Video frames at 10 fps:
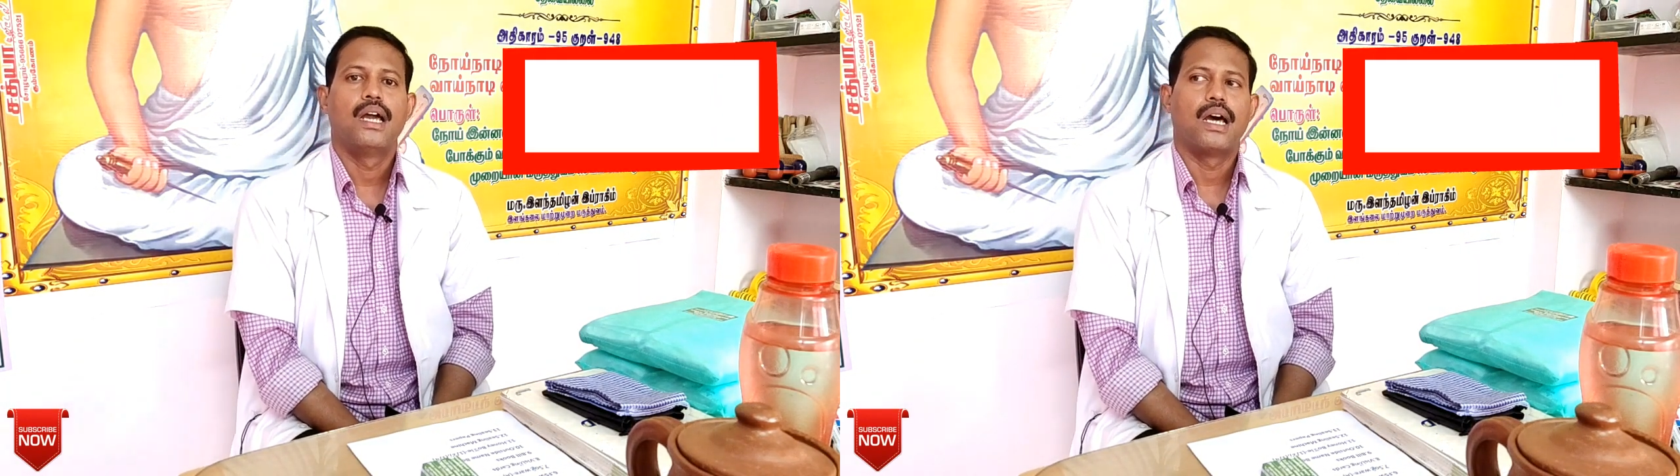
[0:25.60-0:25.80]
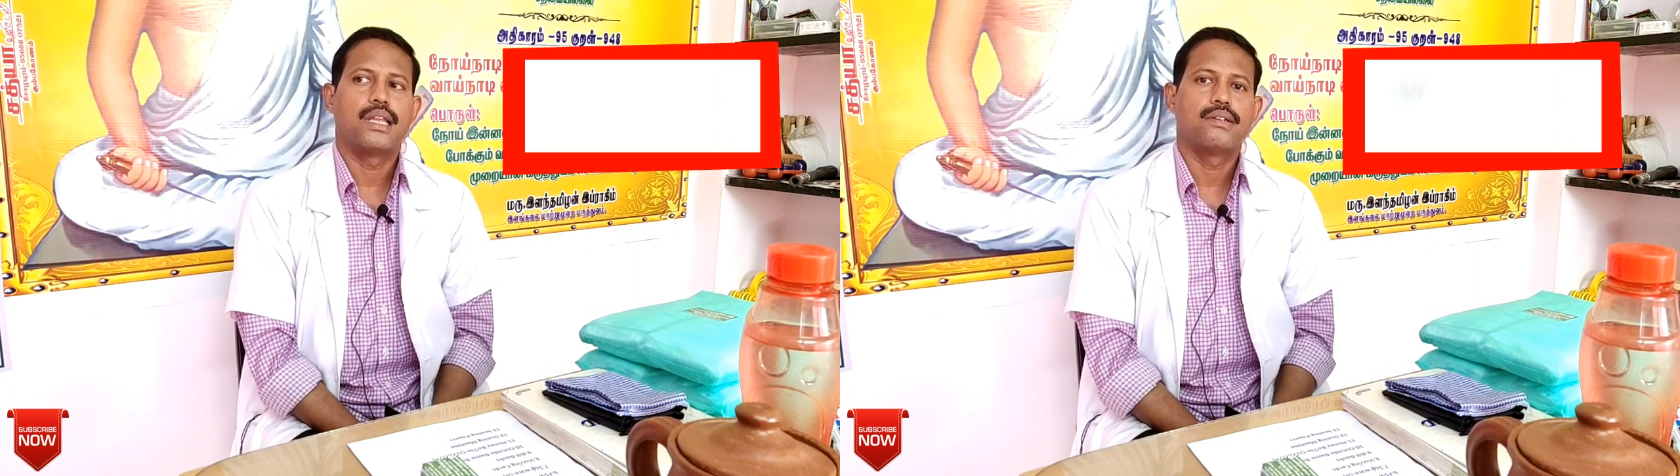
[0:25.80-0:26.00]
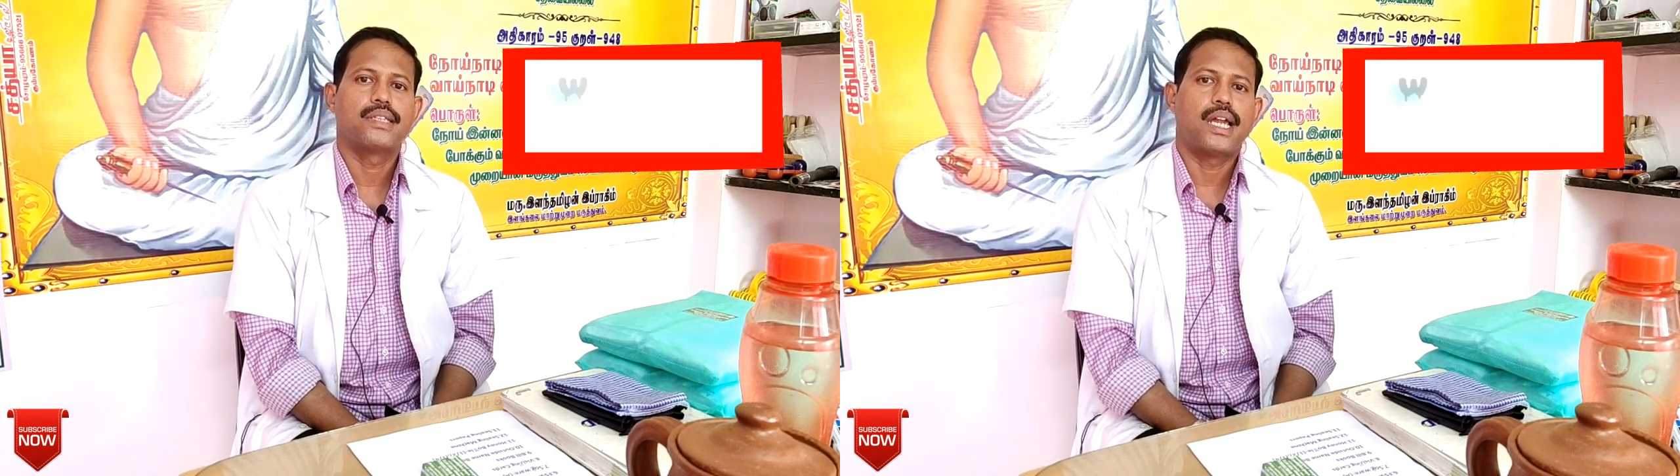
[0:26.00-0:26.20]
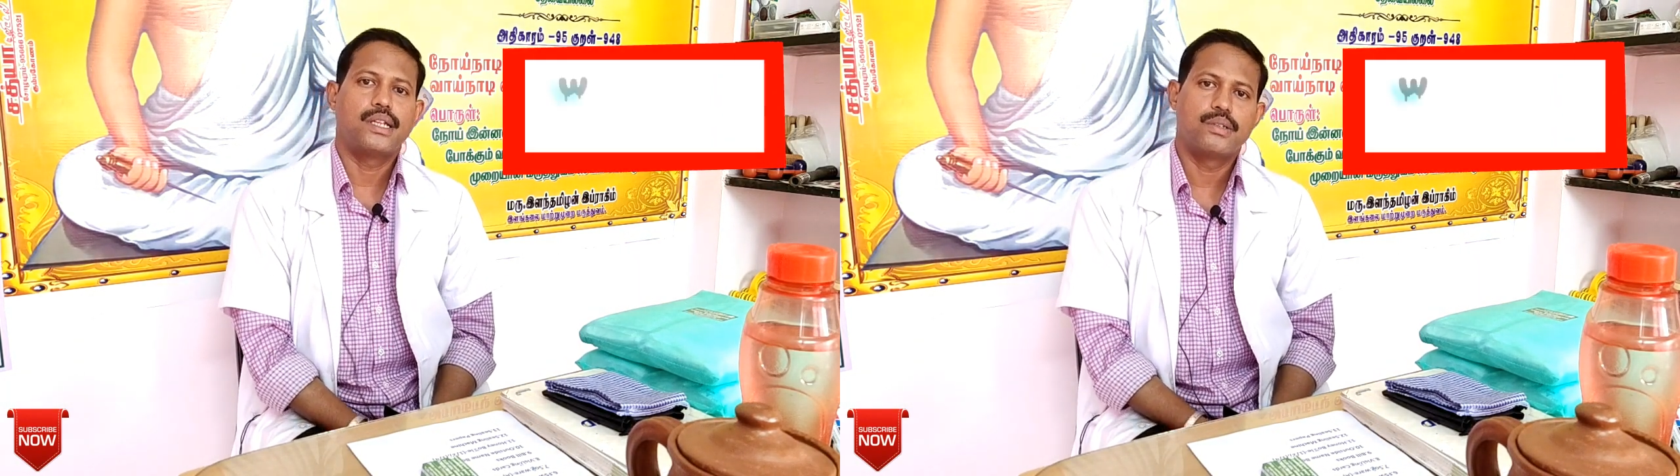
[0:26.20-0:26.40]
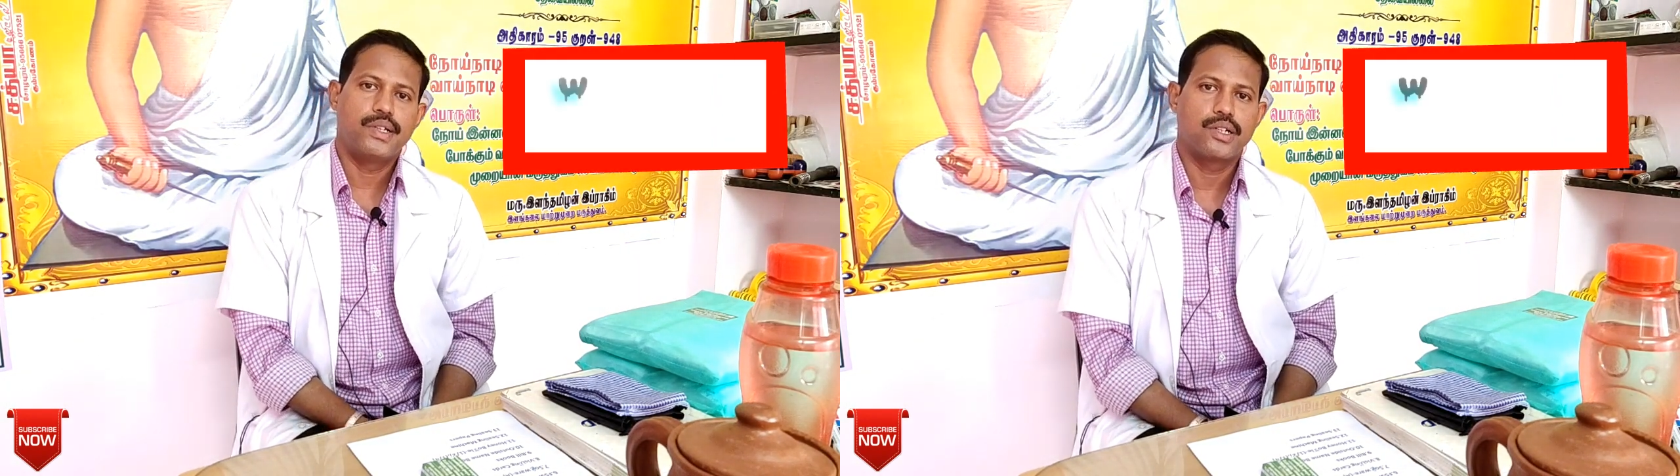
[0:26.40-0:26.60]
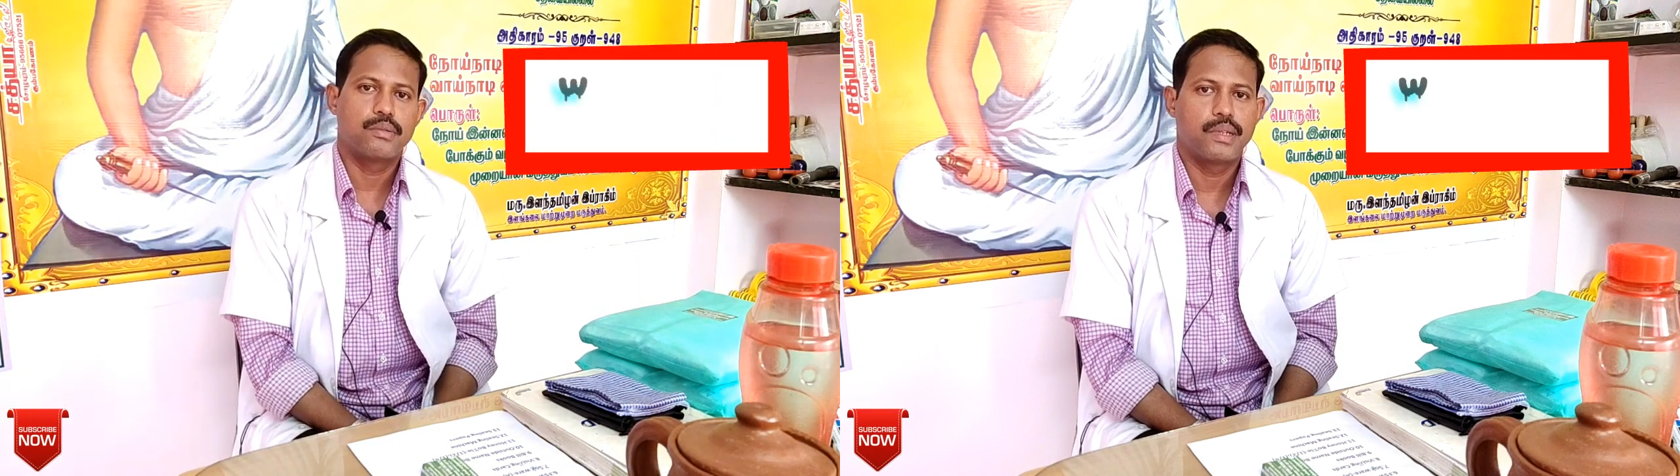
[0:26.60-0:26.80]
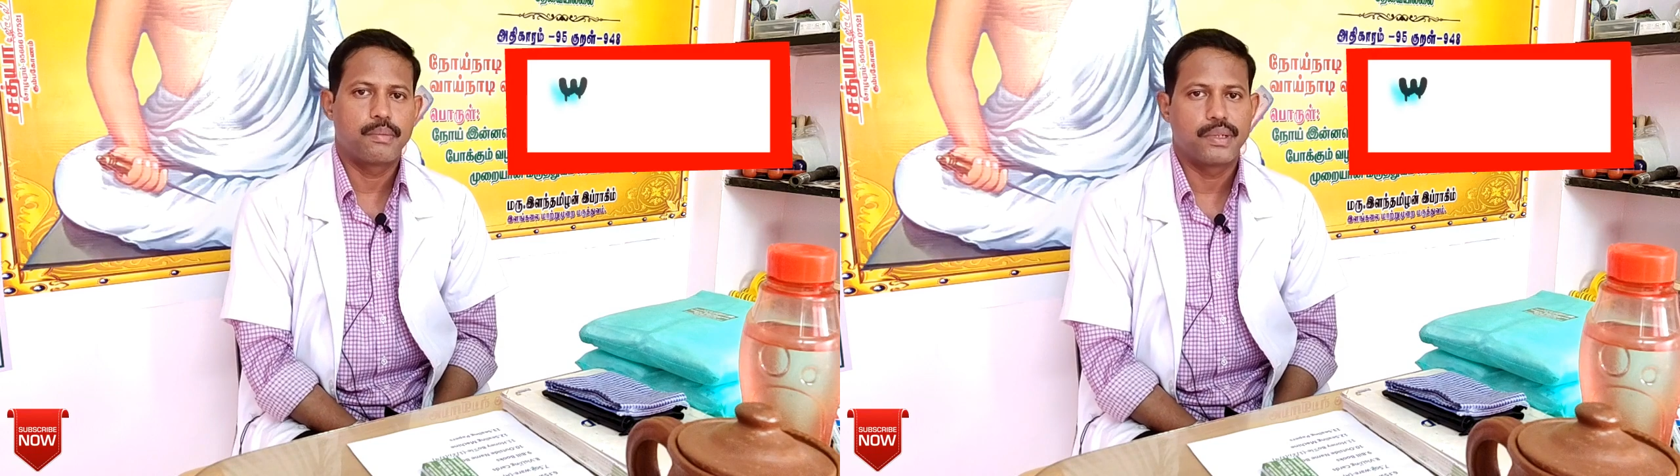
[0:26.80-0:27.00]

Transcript: அதில் வந்து ஐநூறு வீடியோக்கள் மேலே